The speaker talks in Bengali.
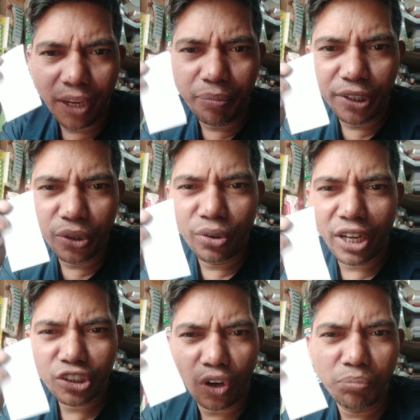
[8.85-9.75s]
এই
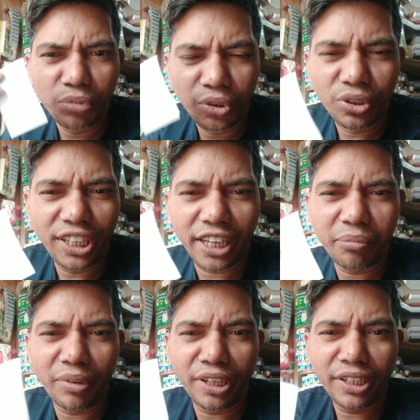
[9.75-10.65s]
ভিডিওটা সম্পূর্ণ
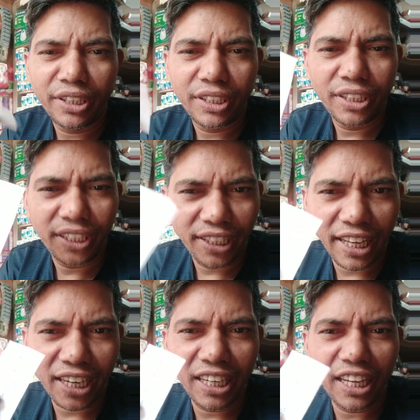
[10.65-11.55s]
দেখবেন
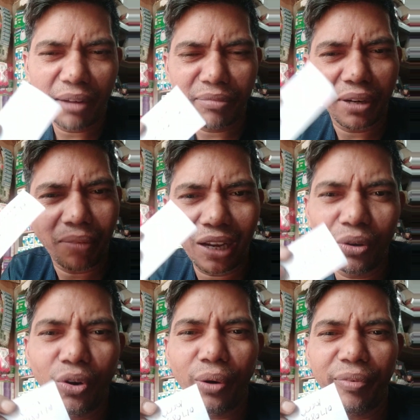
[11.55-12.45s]
দেখলে আপনার
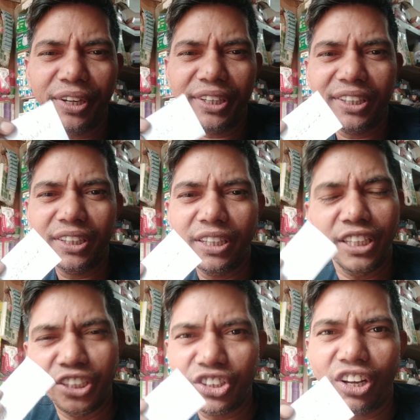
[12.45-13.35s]
ভালো হবে
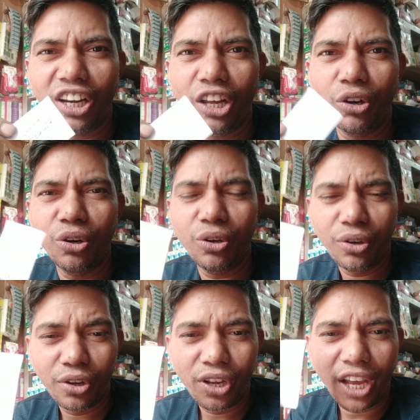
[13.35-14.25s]
ইনশাল্লাহ
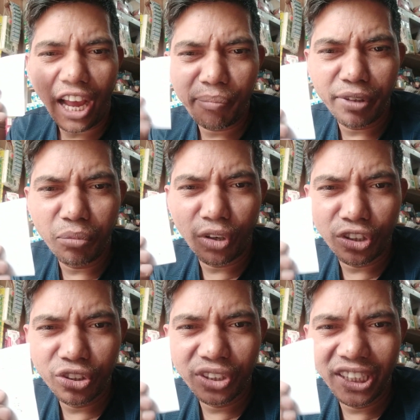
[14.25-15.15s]
আপনি
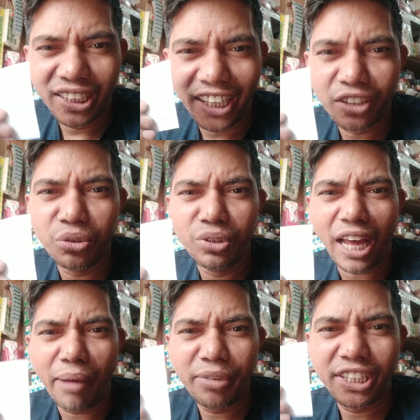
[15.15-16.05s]
মনোযোগ দিয়ে দেখুন
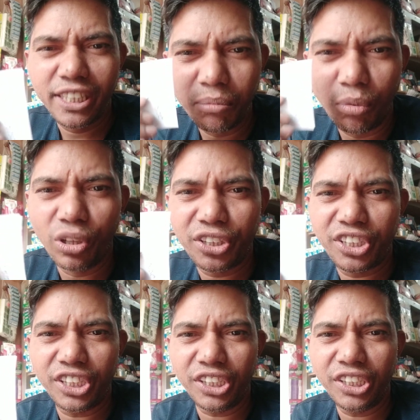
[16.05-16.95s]
আমি কি
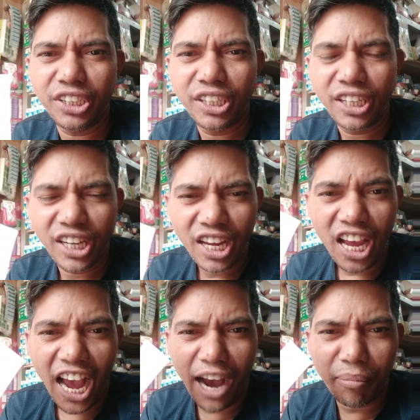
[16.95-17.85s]
বলছি
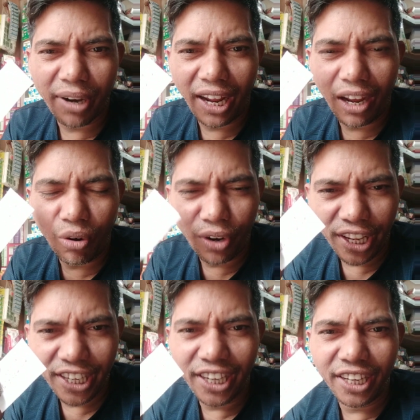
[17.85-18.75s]
আমরা
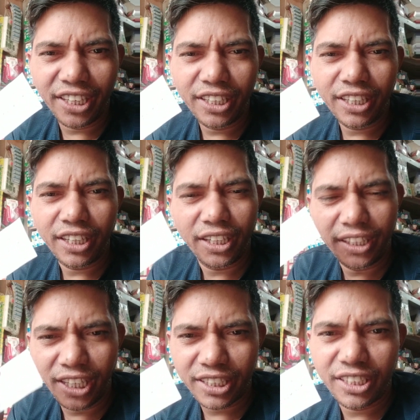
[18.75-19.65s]
অনেকেই
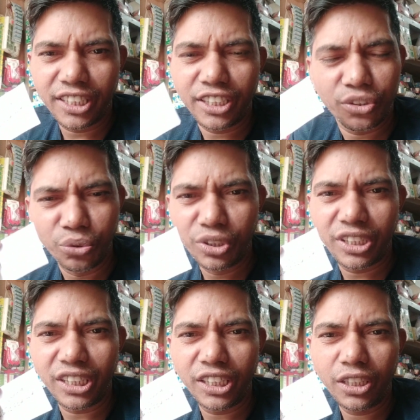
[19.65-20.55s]
দেখছি
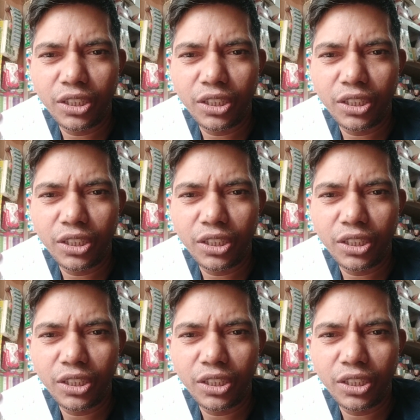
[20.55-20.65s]
শুনছি